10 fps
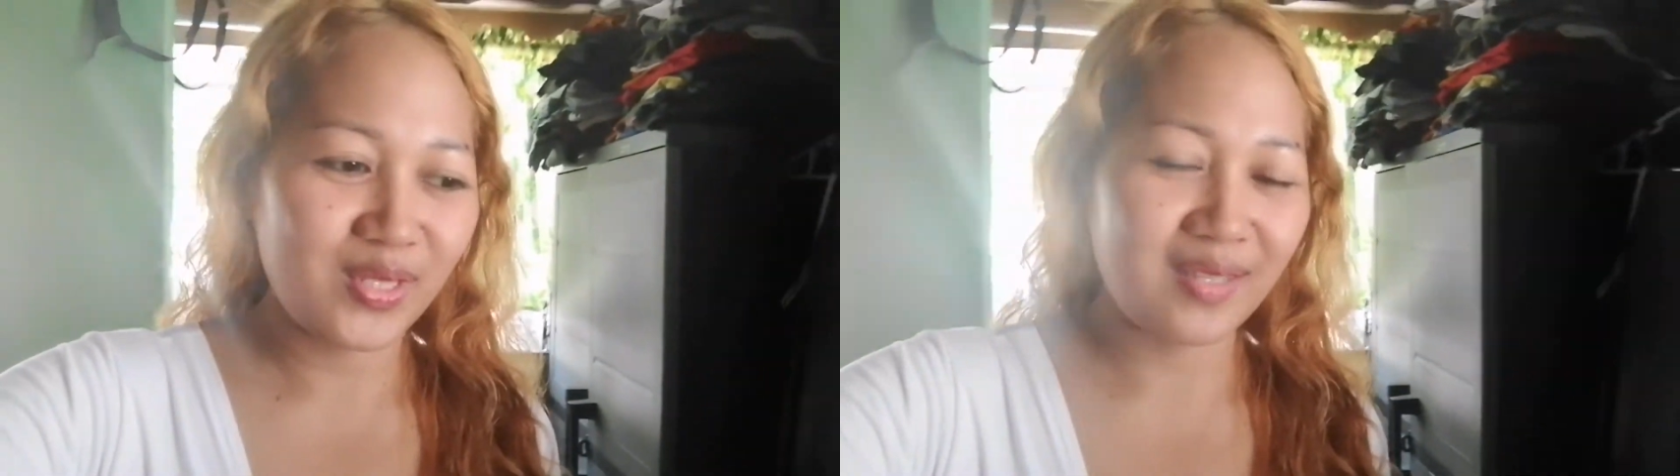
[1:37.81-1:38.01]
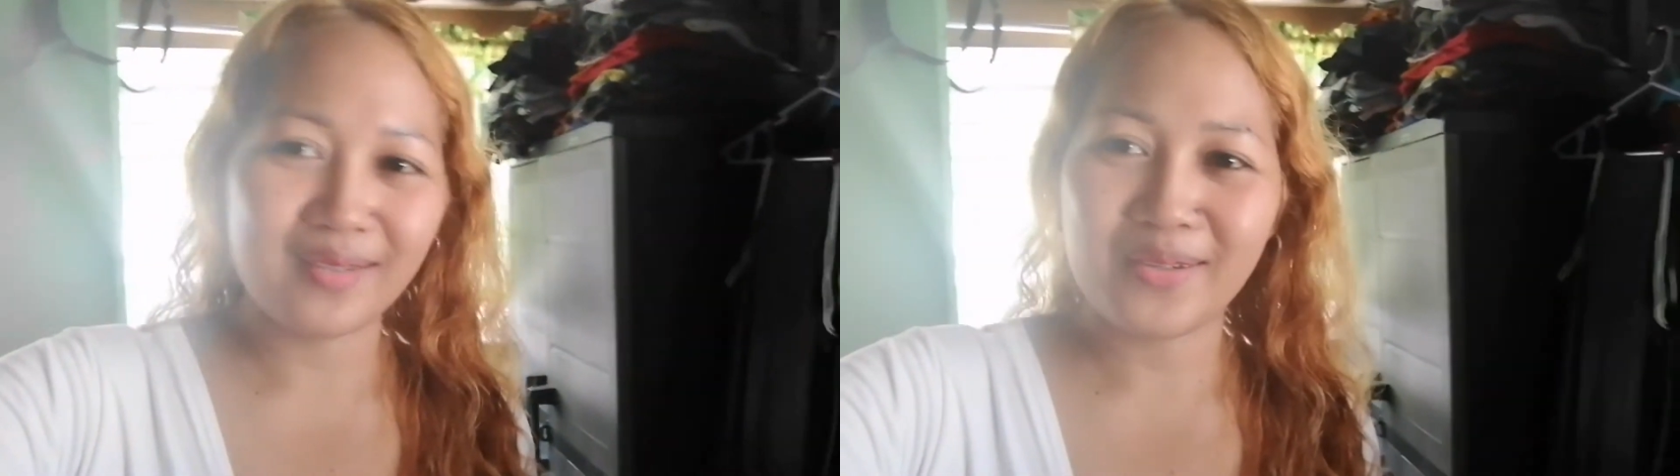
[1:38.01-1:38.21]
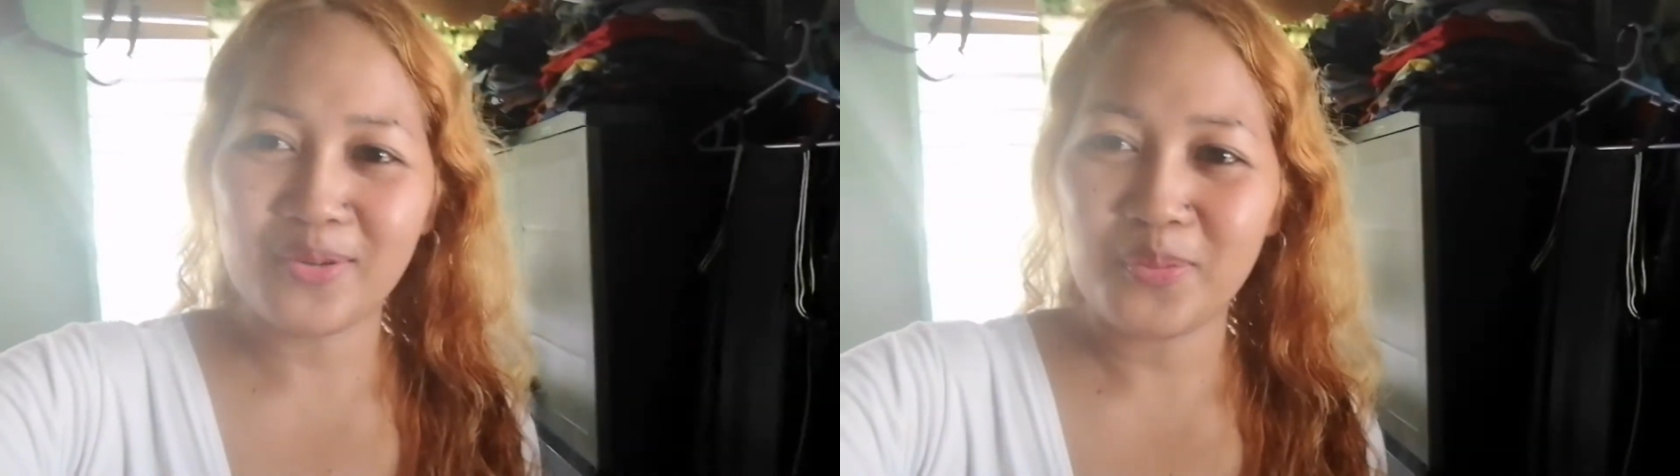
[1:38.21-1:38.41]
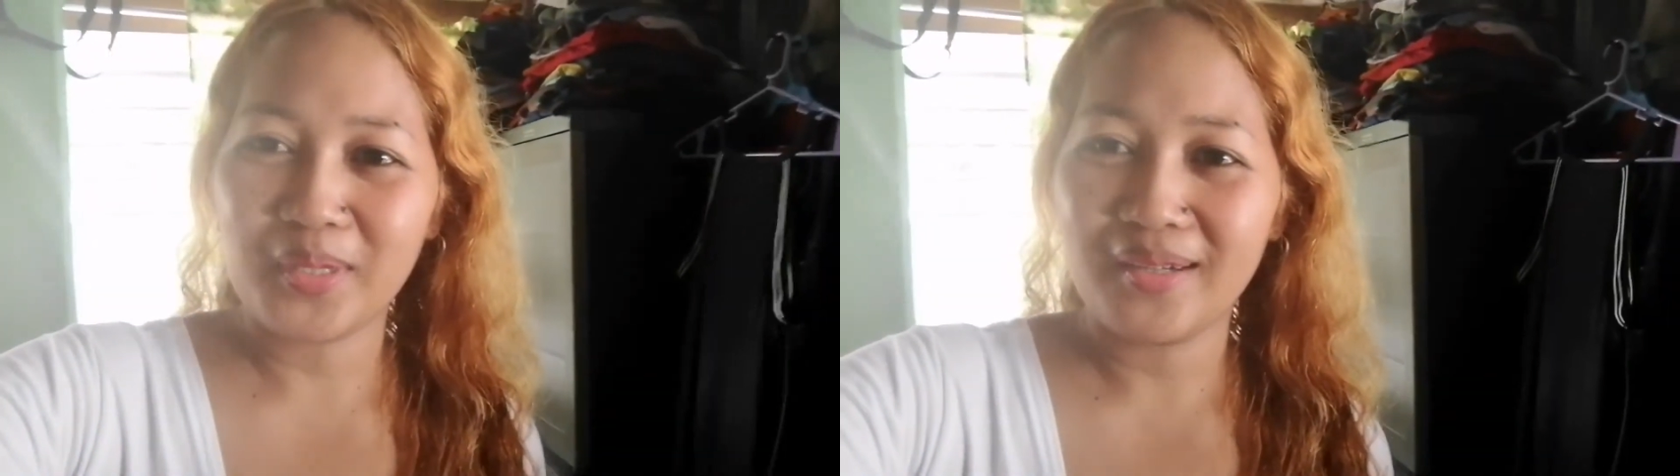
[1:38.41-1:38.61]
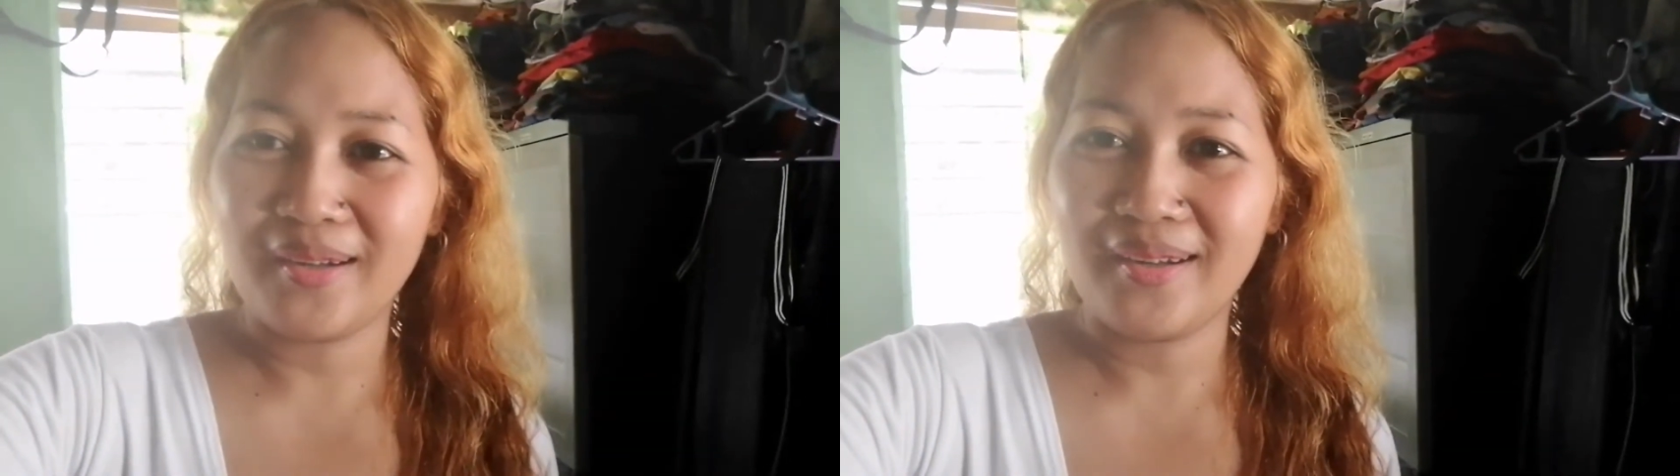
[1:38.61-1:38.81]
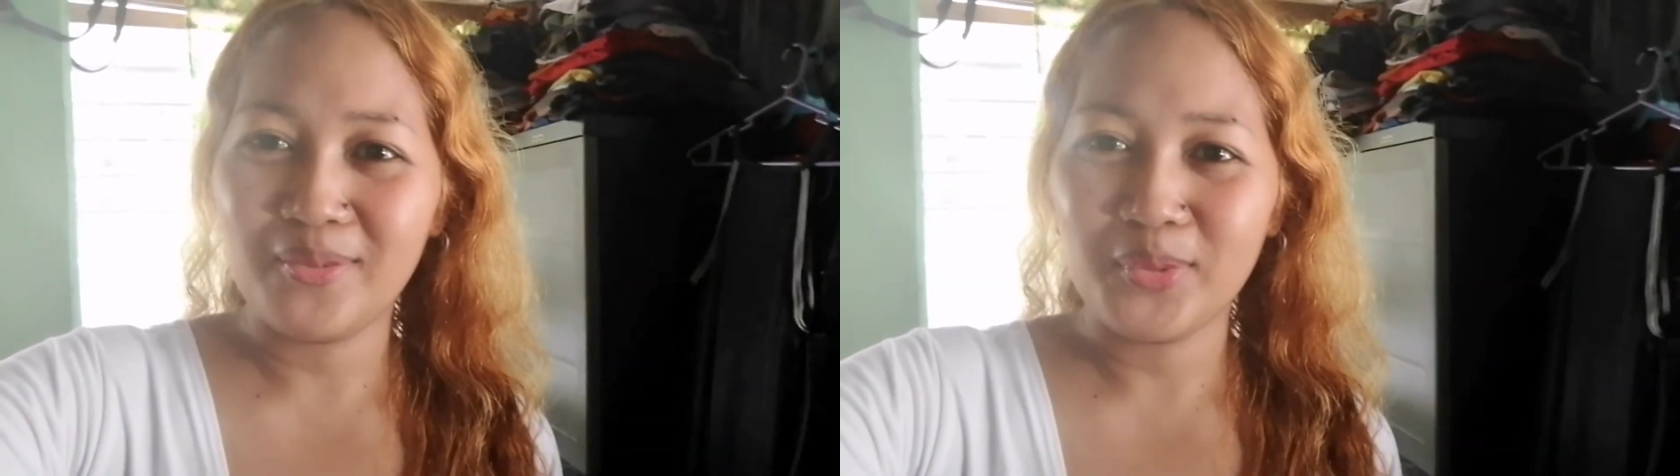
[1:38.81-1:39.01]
Sira na yung mga